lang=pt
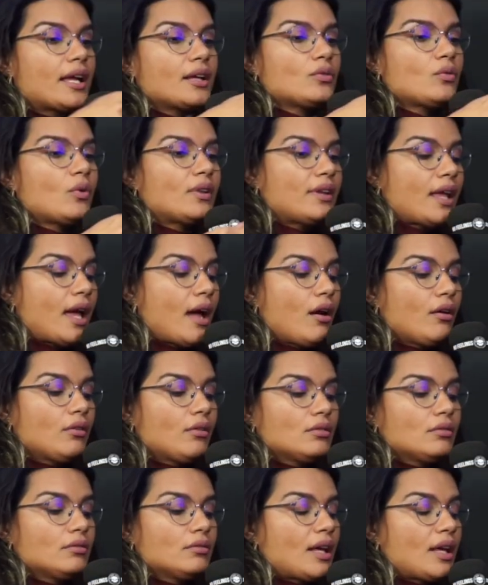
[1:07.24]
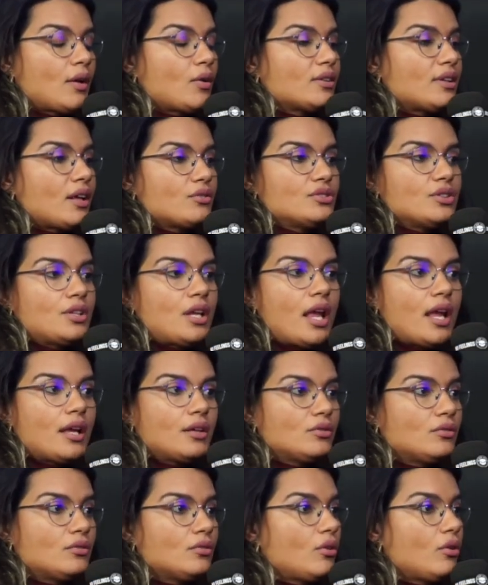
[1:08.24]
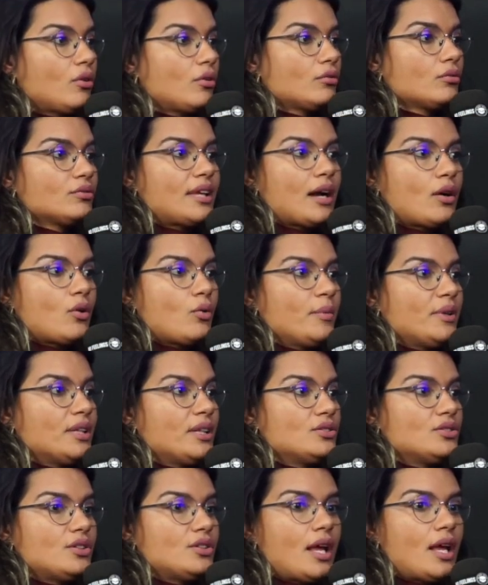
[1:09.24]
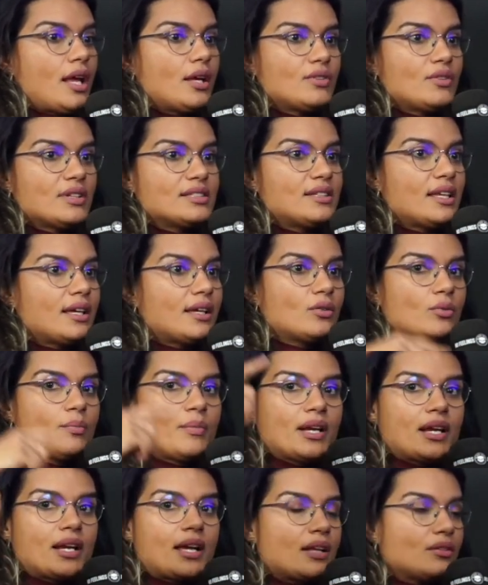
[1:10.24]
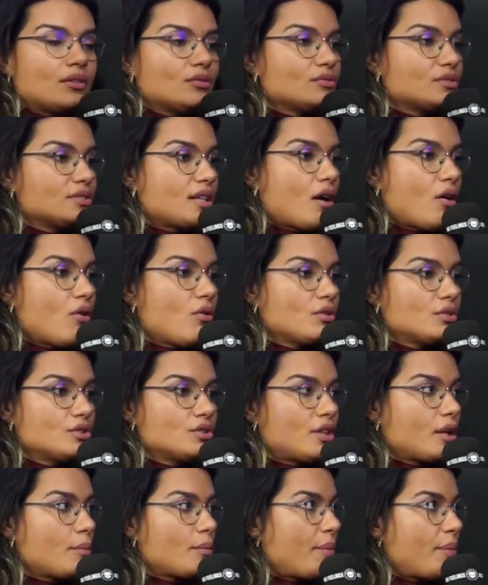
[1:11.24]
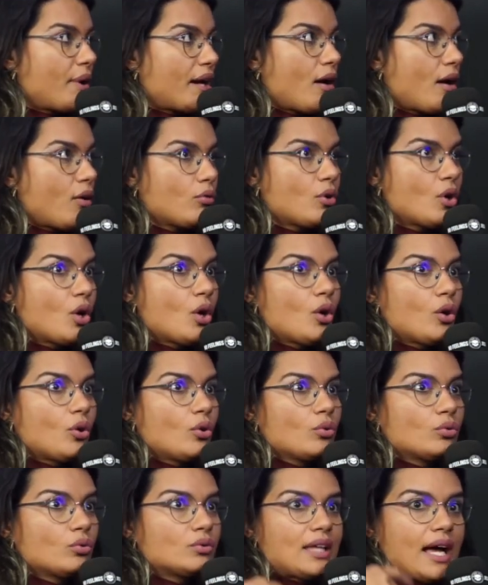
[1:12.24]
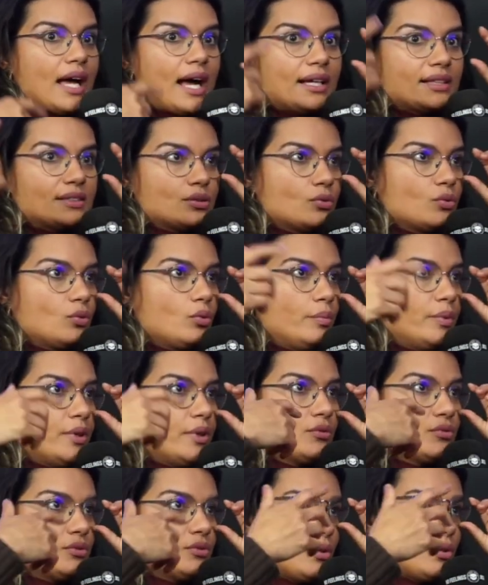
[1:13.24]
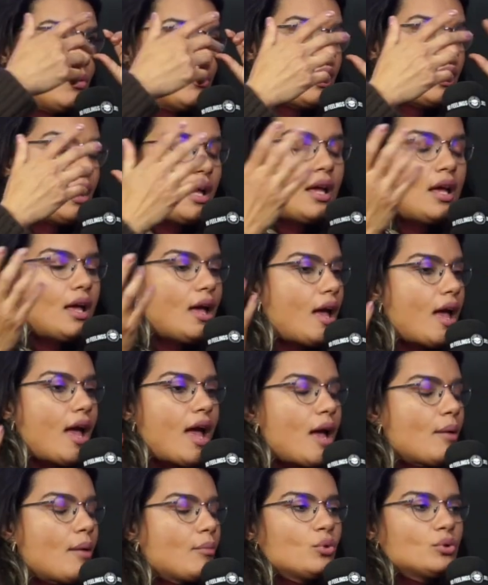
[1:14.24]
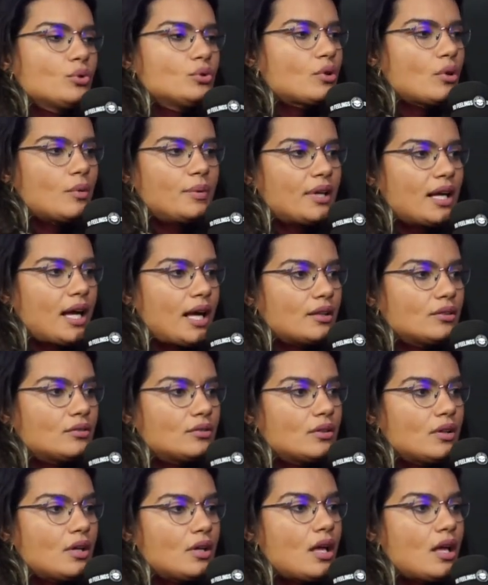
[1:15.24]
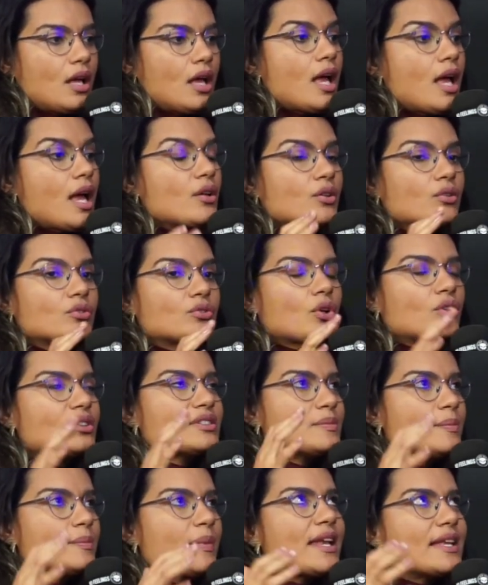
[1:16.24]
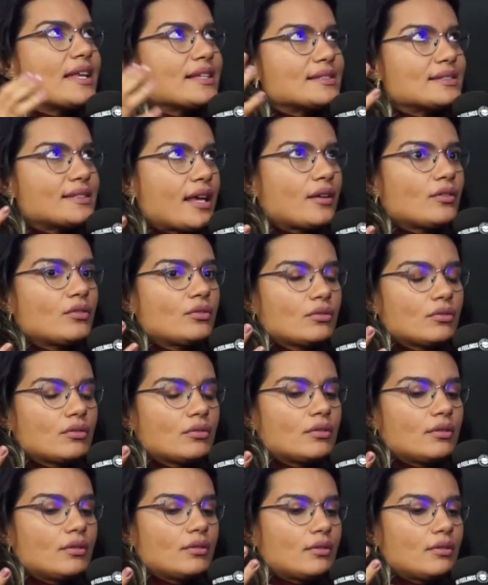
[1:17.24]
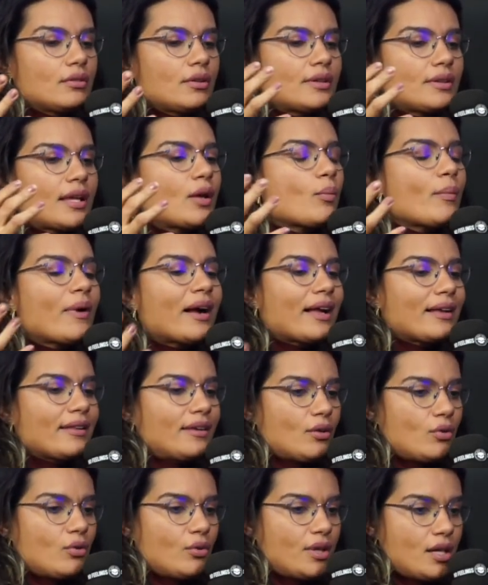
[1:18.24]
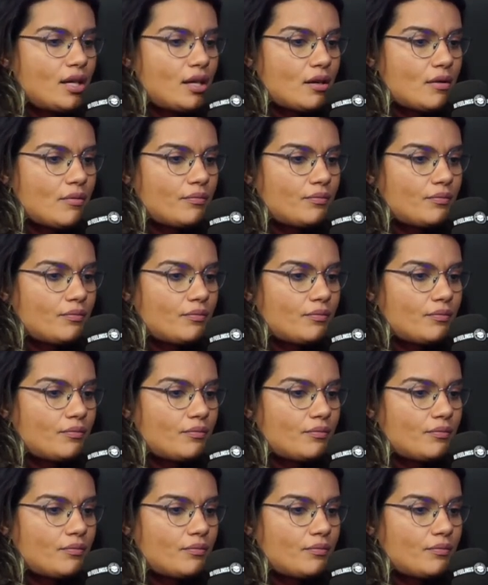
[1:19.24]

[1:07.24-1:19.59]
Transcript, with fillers: no hotel, não tem hotel direito, ou não tem a comida direito, aí você tem que ir no mercado não sei aonde, tem que pegar o, o táxi, o Uber, não sei o quê. É muito complicado. Tá. Eu não estou desmerecendo nenhuma categoria,